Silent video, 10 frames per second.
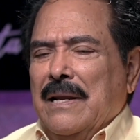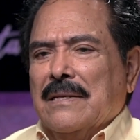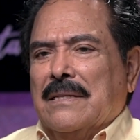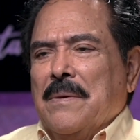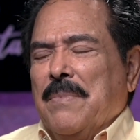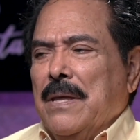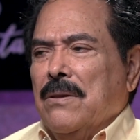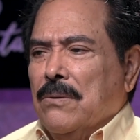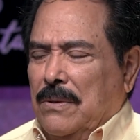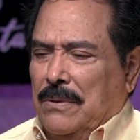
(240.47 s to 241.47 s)
en este
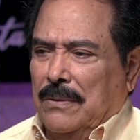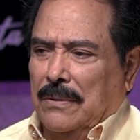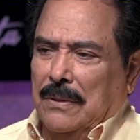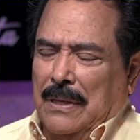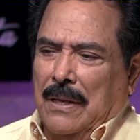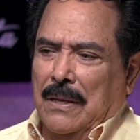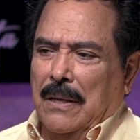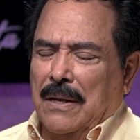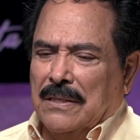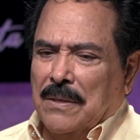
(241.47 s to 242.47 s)
medio, en
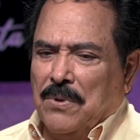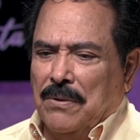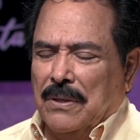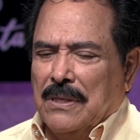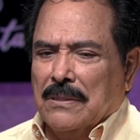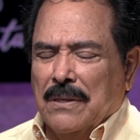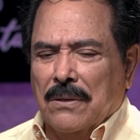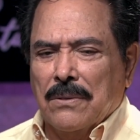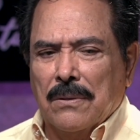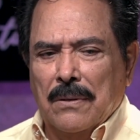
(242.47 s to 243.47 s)
este medio
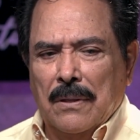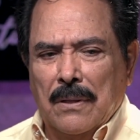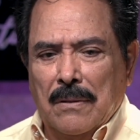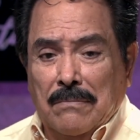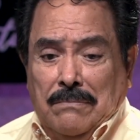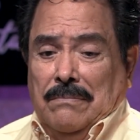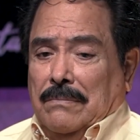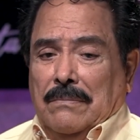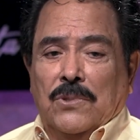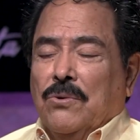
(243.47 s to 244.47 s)
artístico.
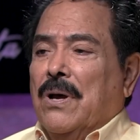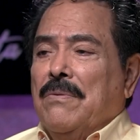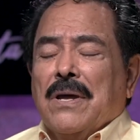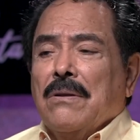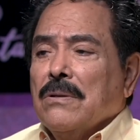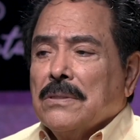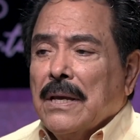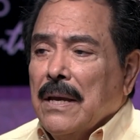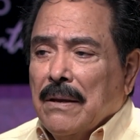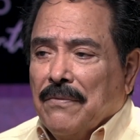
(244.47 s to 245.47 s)
Todavía no lo
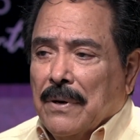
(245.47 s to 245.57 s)
sé,